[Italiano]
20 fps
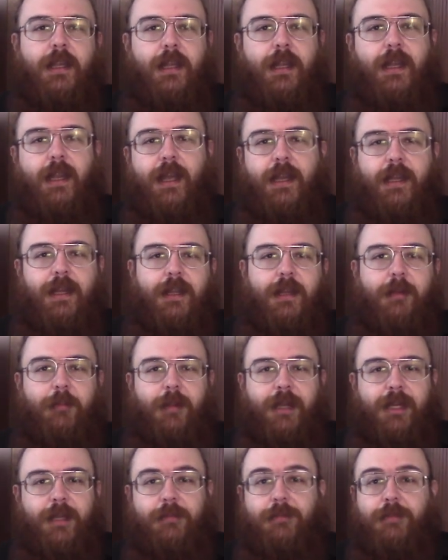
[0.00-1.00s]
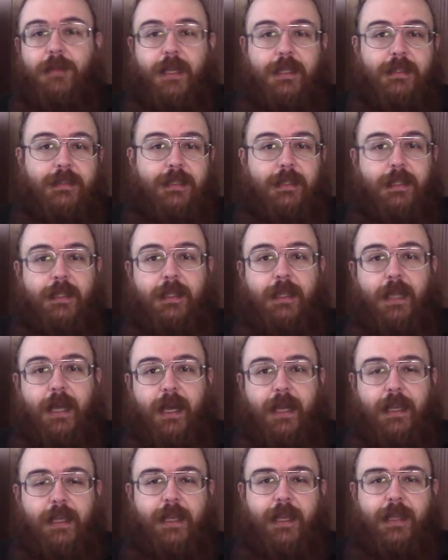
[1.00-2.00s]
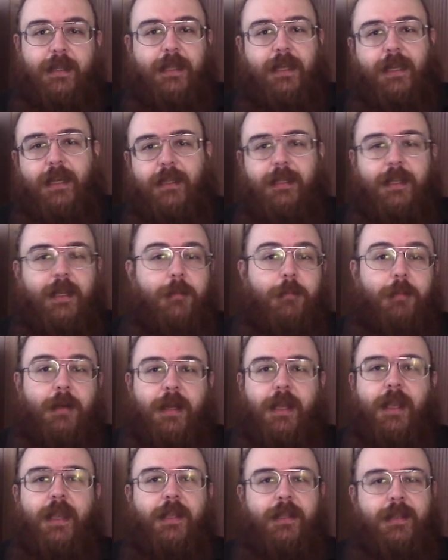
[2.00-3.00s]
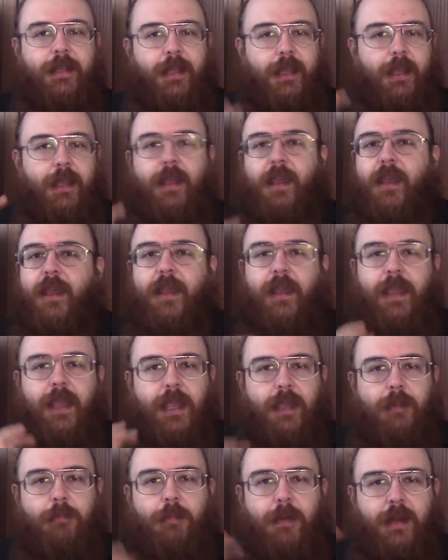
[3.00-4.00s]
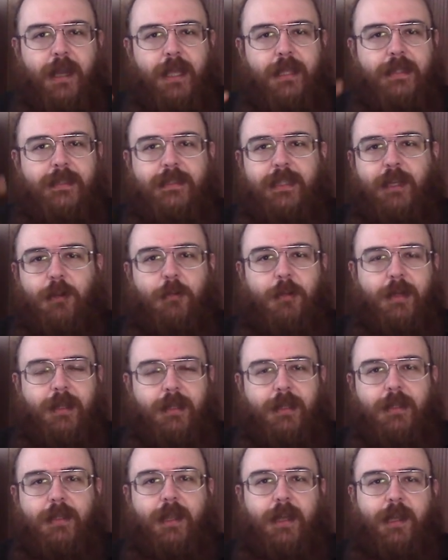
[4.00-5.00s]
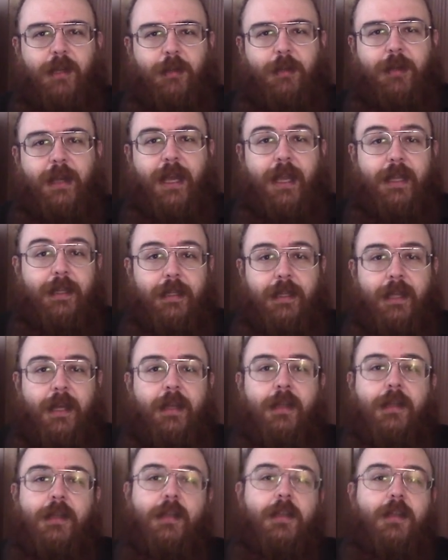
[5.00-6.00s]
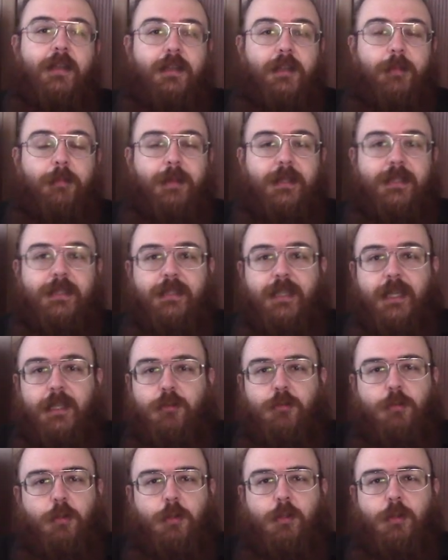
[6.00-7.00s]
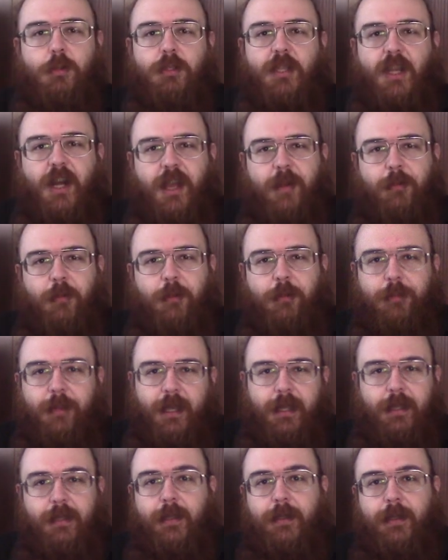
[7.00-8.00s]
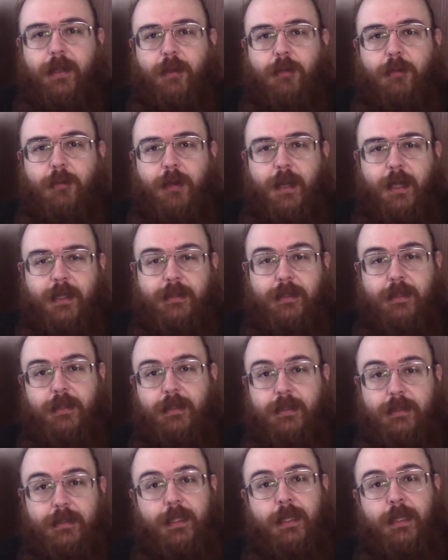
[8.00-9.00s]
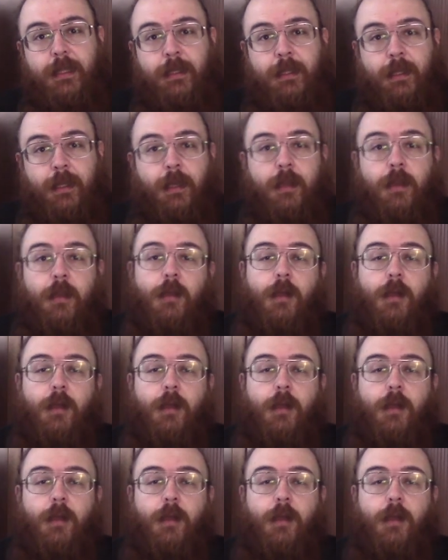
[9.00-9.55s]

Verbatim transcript: manifesti di taglia attaccati alle pareti e i prezzi aumentati alla locanda, di per sé sono tre momenti della quest distinti,